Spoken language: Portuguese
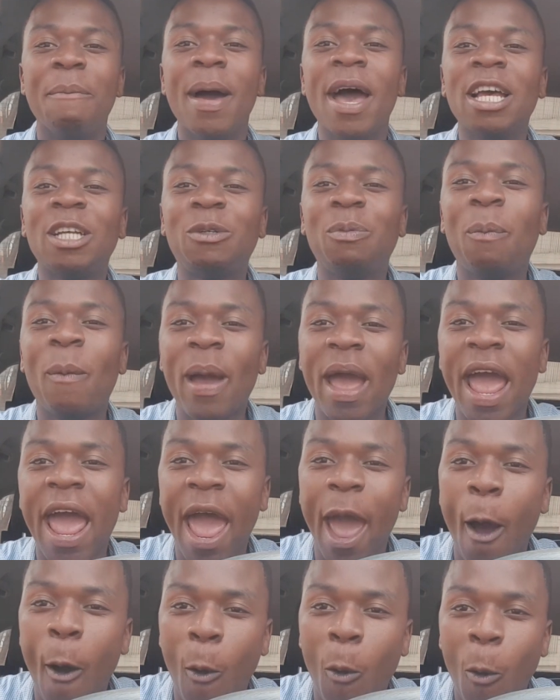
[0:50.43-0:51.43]
mesmo
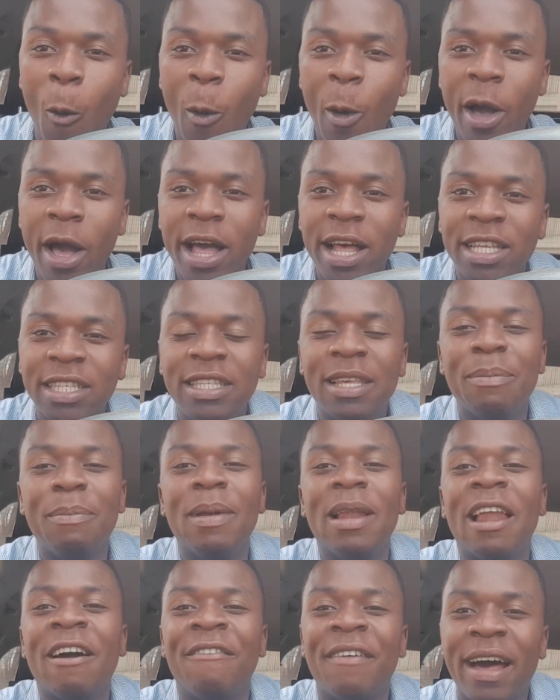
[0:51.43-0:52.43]
eu se
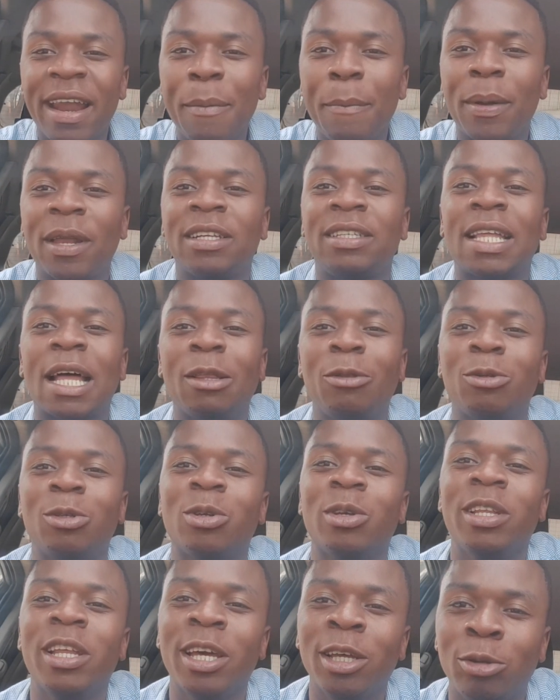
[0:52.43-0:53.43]
me levarem para os
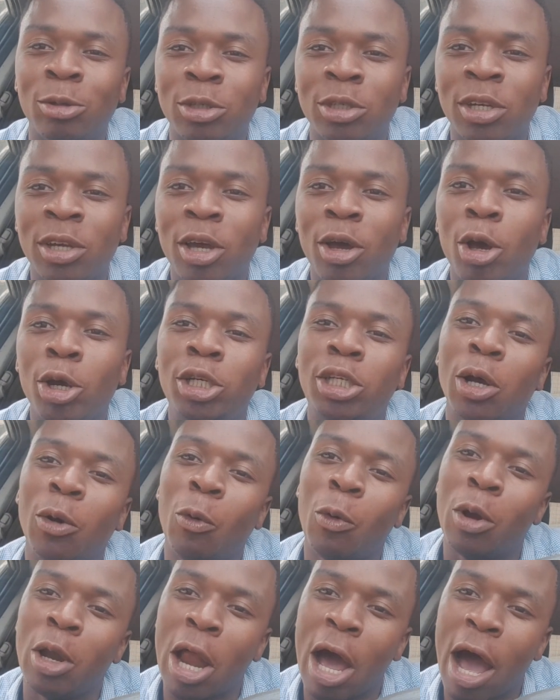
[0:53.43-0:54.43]
Estados Unidos, eu
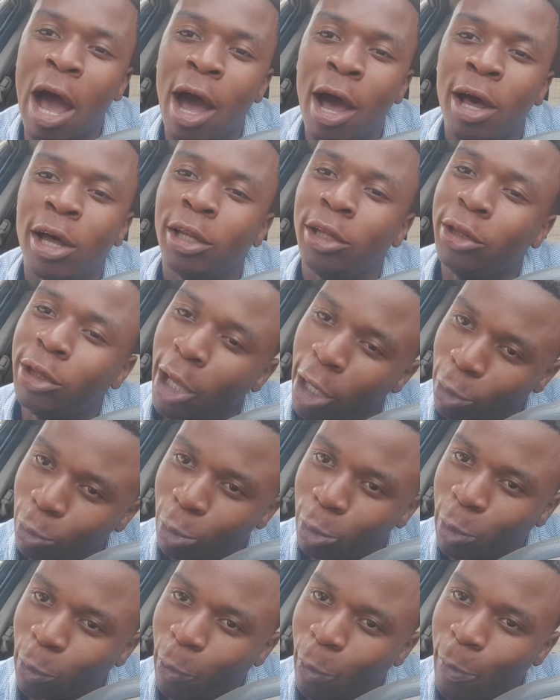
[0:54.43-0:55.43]
chego lá,
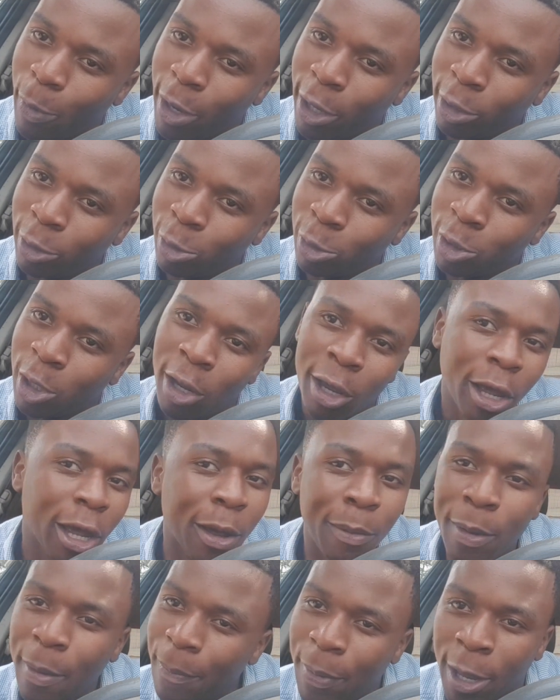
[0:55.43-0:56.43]
deito documentos
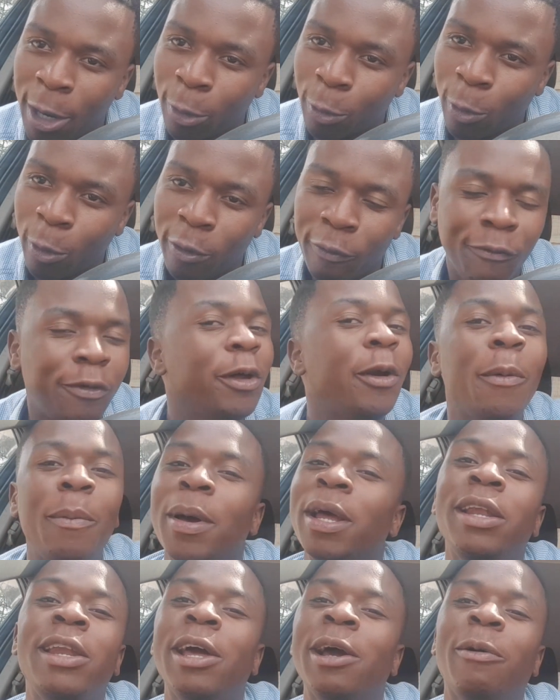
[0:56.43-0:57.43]
e me perco. Viro
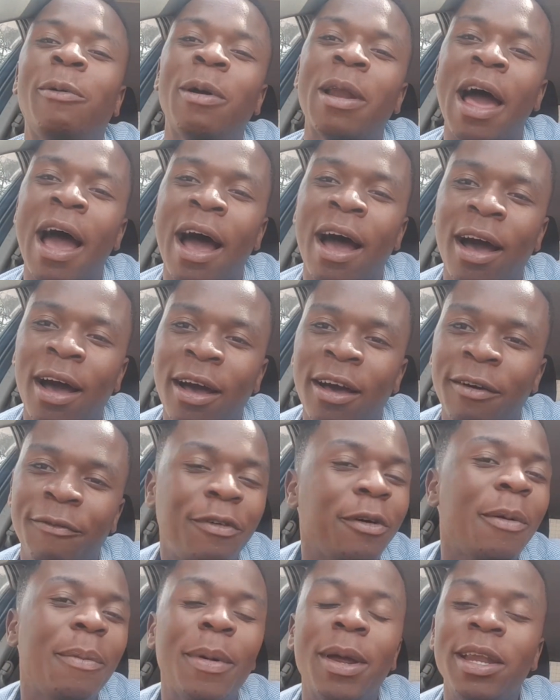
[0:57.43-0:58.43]
mendigo lá,
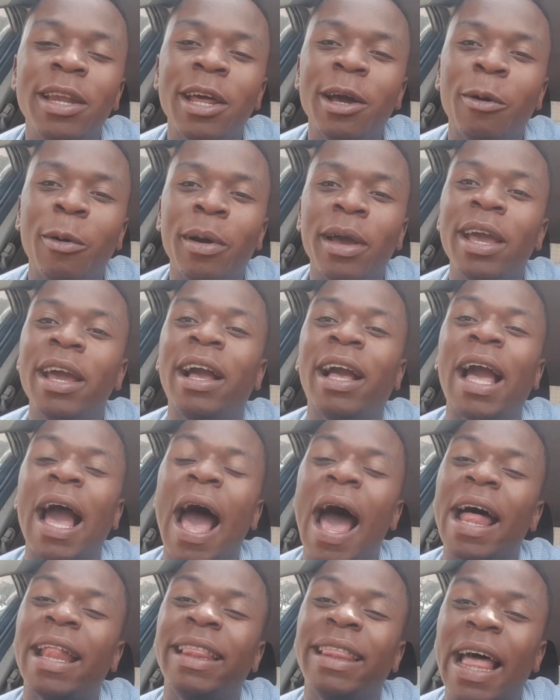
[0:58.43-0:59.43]
viro mendigo e
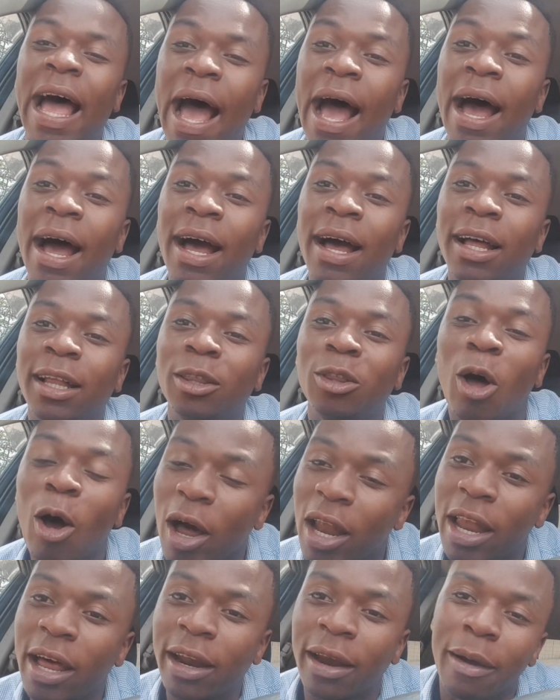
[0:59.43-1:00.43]
cada
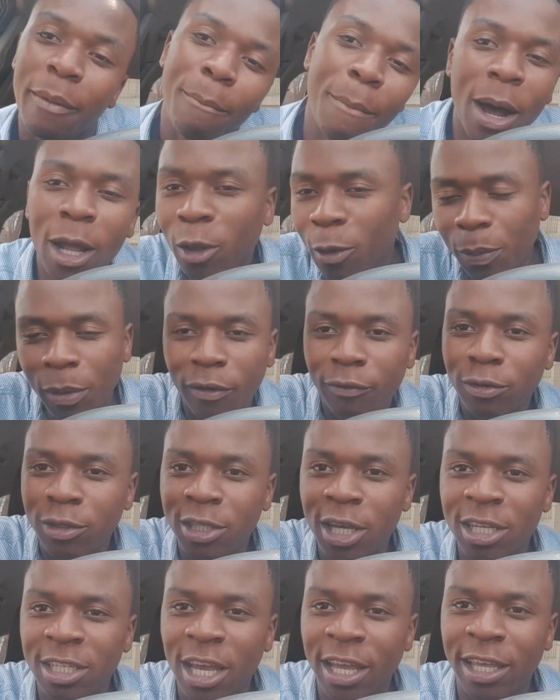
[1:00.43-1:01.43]
dólar mando para
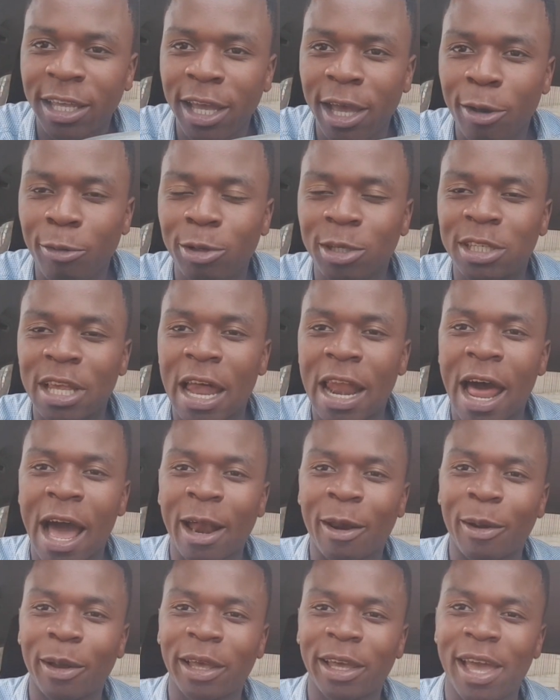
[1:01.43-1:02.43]
vocês aqui o é
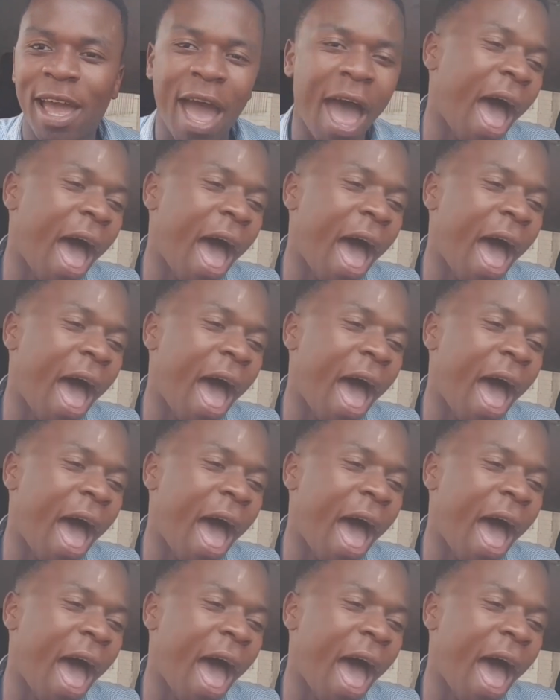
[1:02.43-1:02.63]
salário aqui.